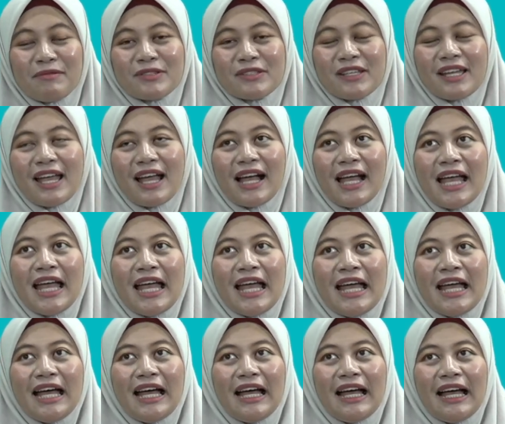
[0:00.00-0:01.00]
Maksudnya yang
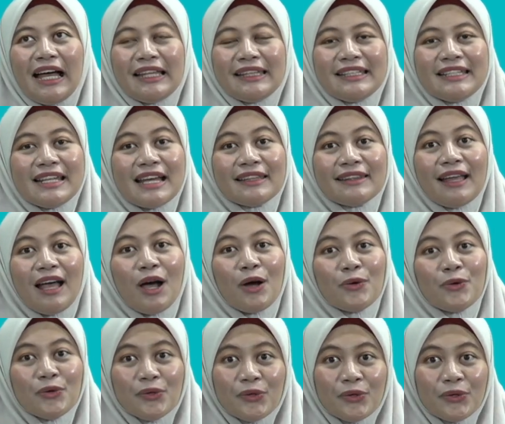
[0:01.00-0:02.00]
tidak
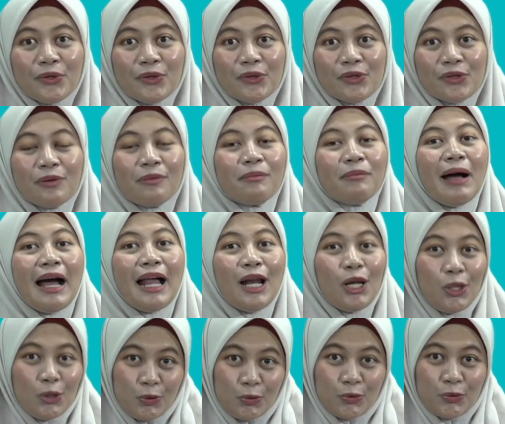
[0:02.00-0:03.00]
tahu
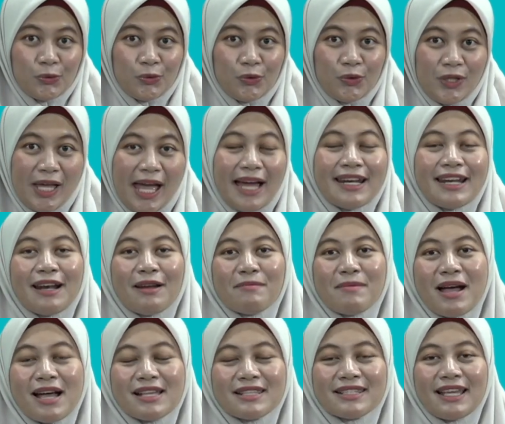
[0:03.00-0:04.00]
malu ya dalam
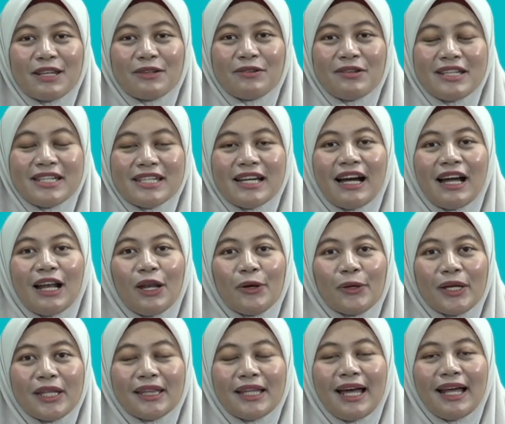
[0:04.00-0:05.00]
bahasa Indonesia kalau
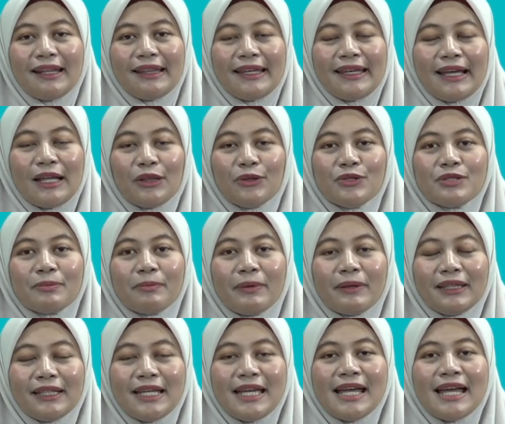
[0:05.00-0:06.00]
kita artikan tuh
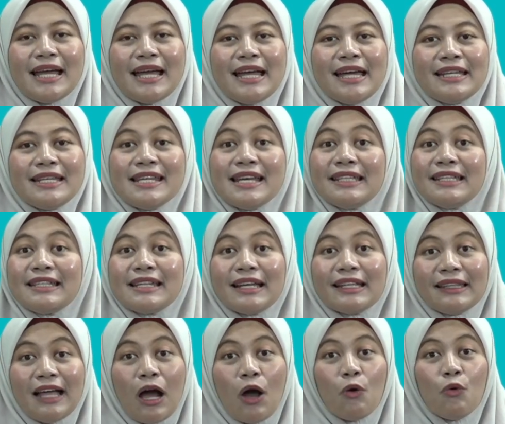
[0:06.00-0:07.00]
seperti dia tidak
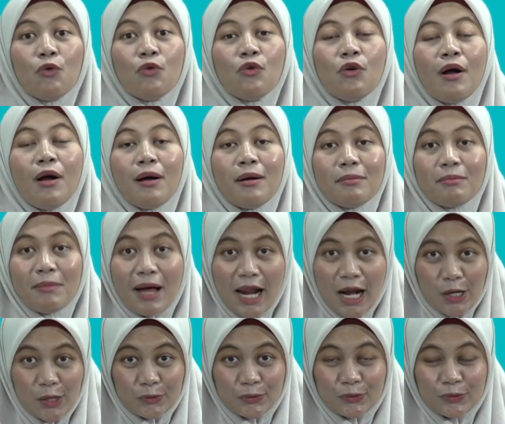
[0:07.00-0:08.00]
tahu
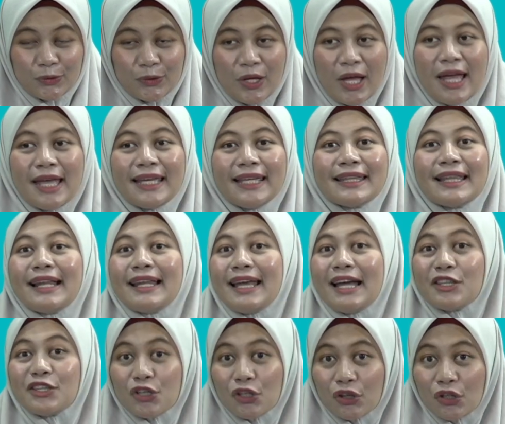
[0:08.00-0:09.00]
malu. Kita
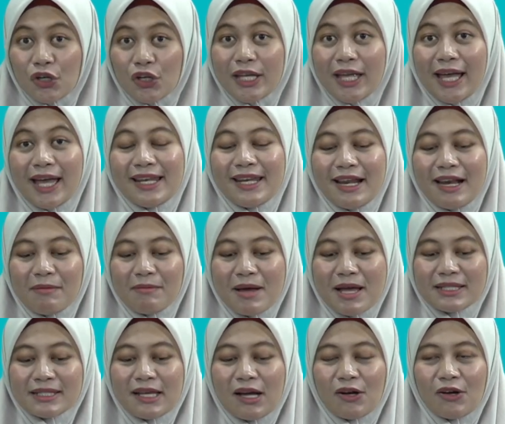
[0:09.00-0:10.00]
lihat contohnya dalam
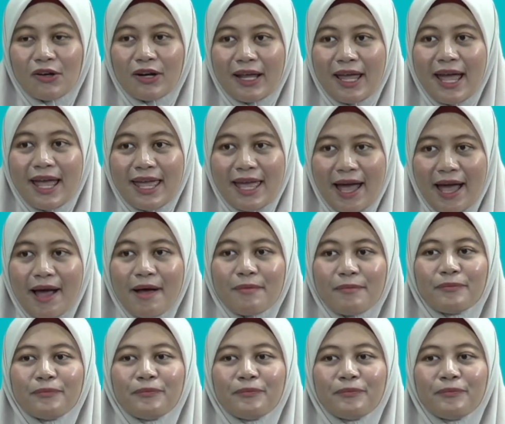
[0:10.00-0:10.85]
bahasa Korea ya.